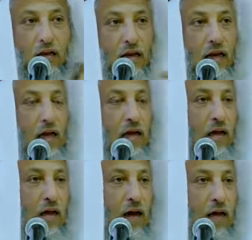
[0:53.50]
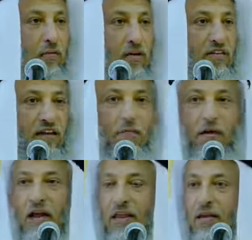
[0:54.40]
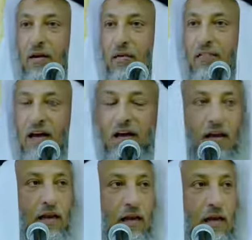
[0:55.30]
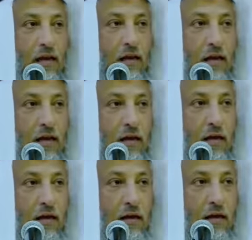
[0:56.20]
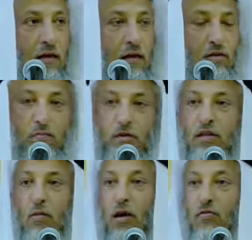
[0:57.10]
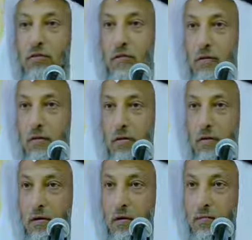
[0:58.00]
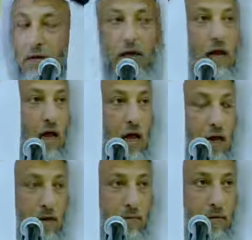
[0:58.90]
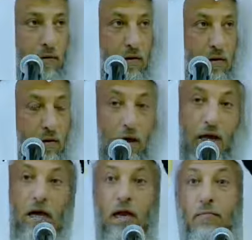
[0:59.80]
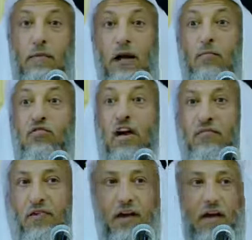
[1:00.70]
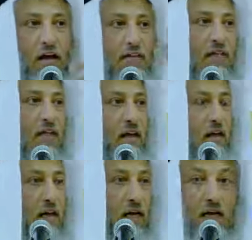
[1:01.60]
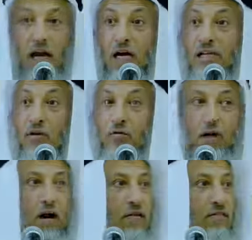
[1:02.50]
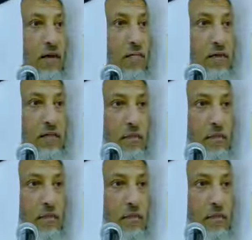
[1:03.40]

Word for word: آه، أي وسيلة من هذه الوسائل يتم التواصل بين الأقارب واحيانا مع المسافرين خاصه اذا كان لعلاج او دراسه او ما